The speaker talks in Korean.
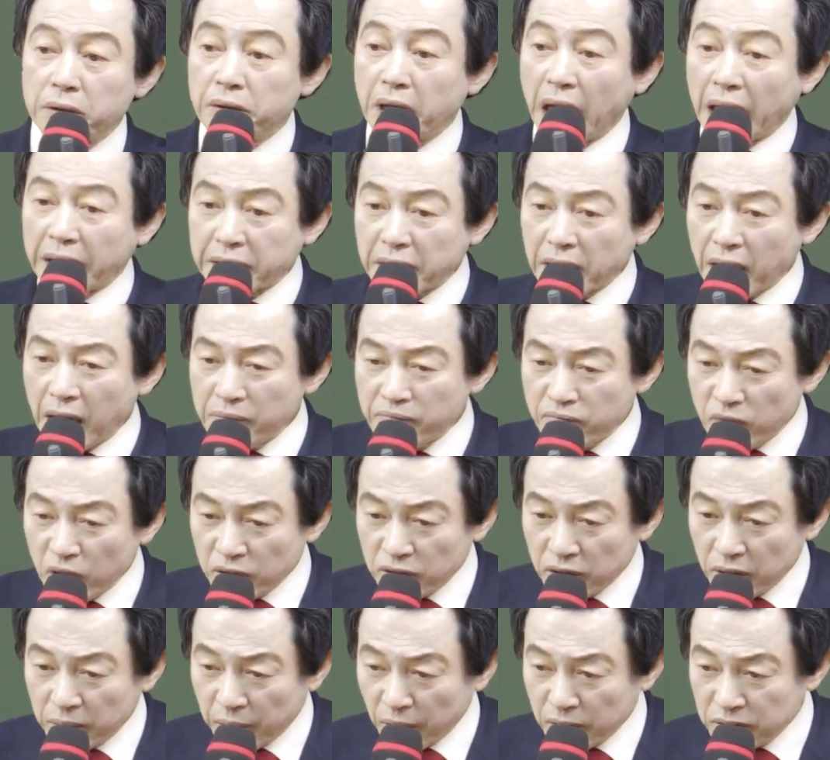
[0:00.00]
나를 한
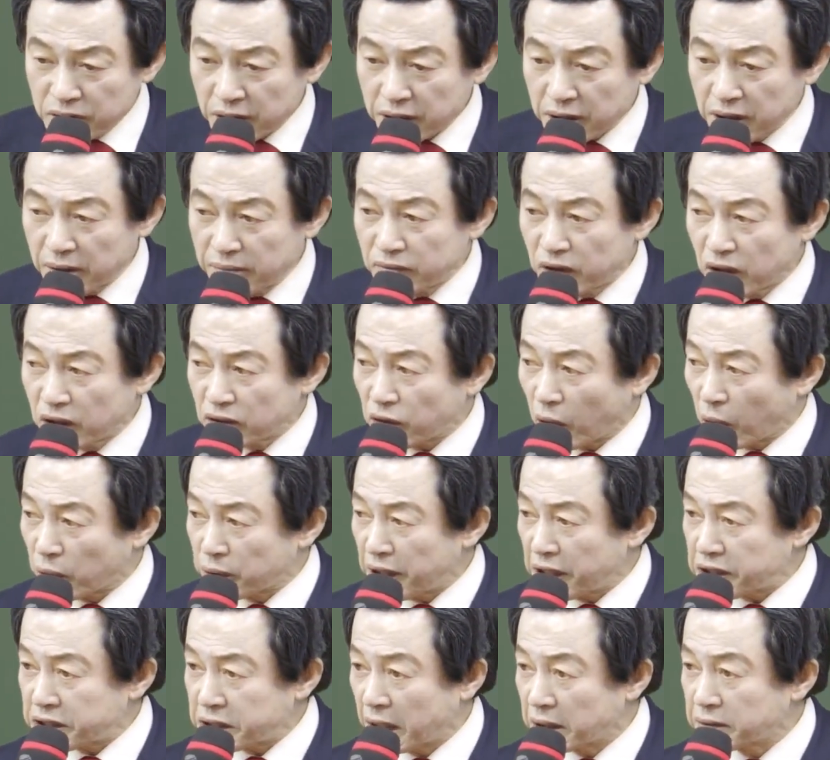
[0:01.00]
번도 본 적이 없는
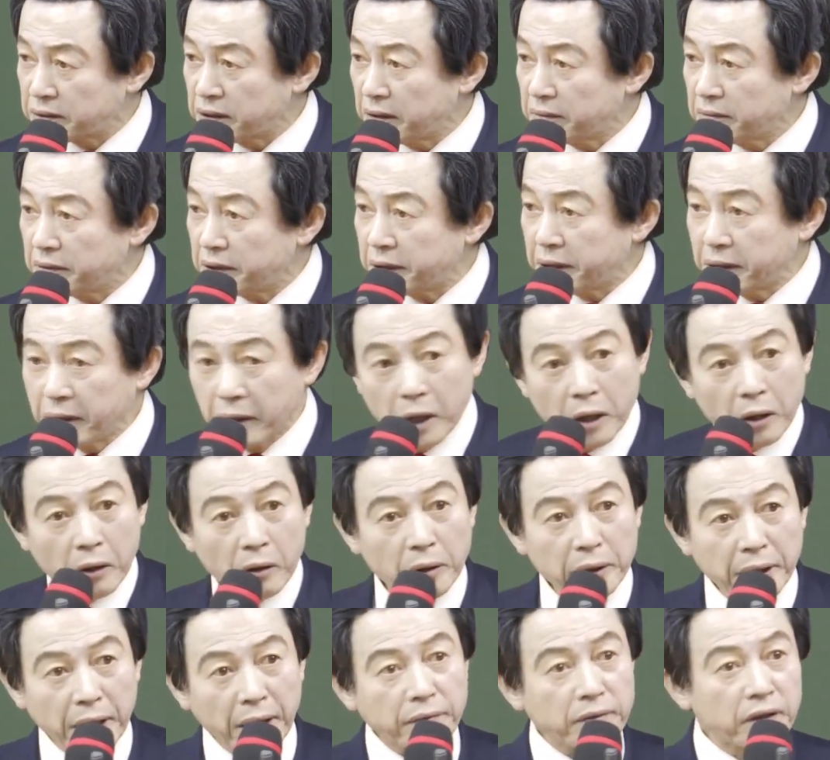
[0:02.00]
동네 청년들이
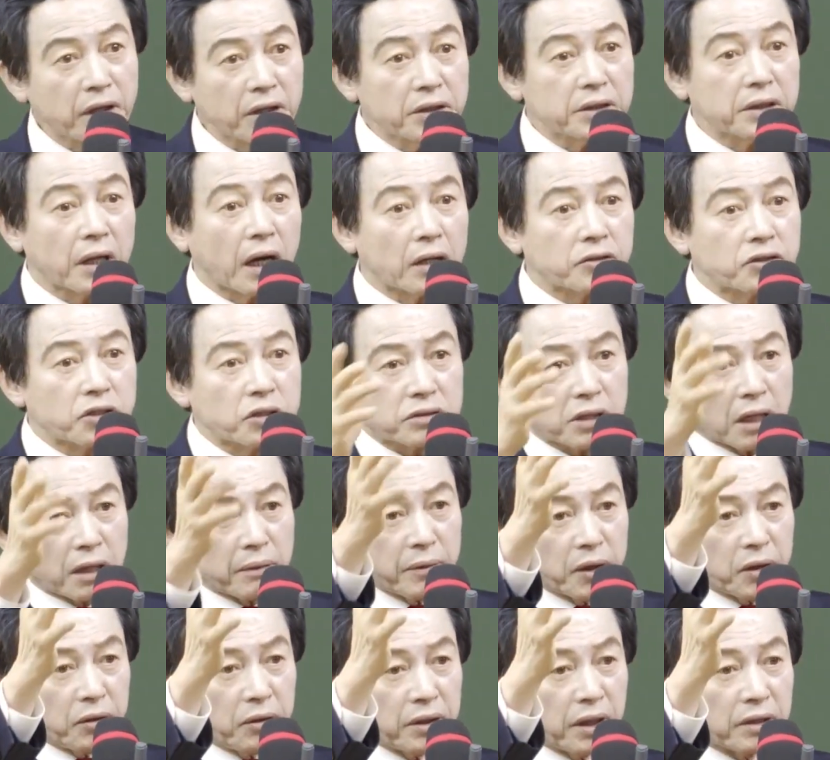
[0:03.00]
허경영이다 저
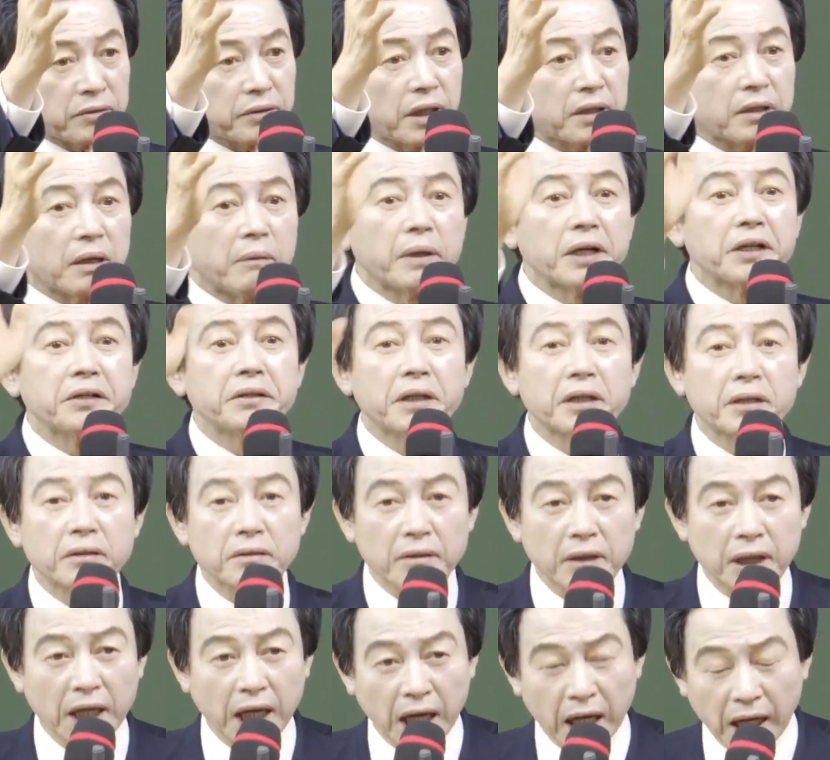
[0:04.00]
사람이 허경영이다 뭐
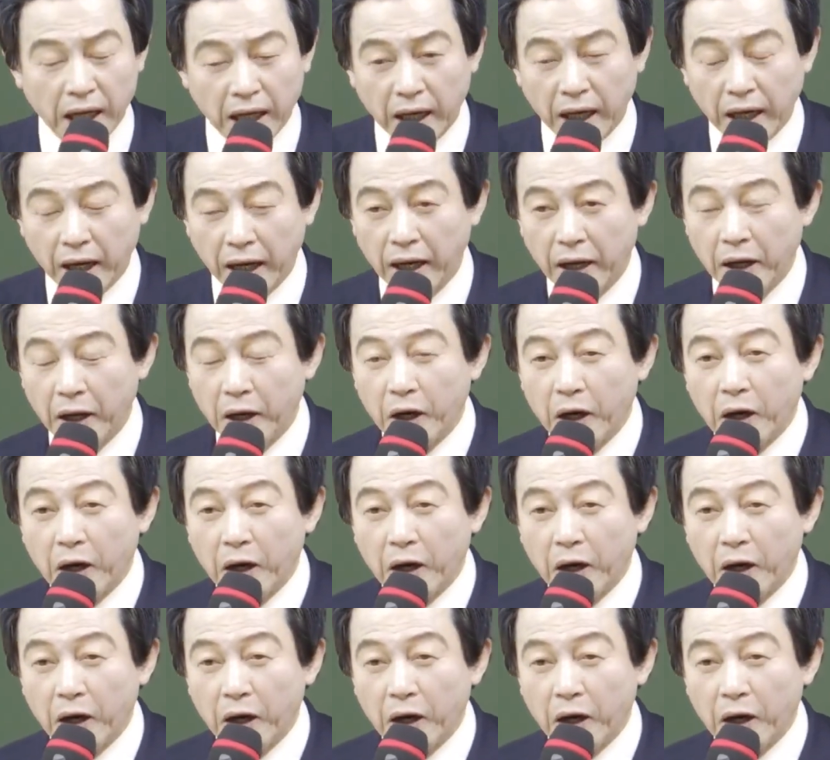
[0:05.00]
이러는 거야